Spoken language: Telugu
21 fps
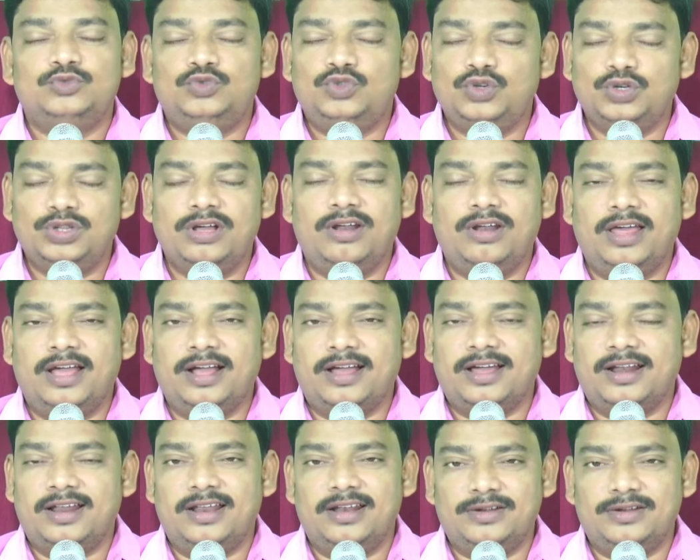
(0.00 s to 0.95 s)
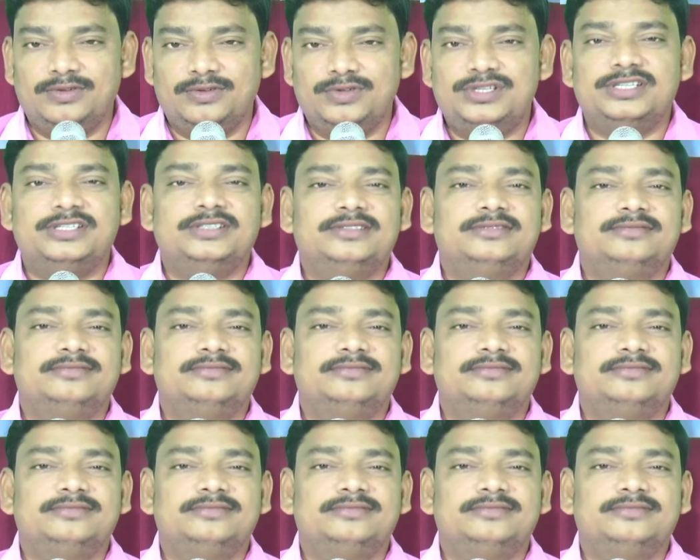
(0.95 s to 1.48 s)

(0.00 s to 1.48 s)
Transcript: చూద్దాం లేఖనాల నుంచి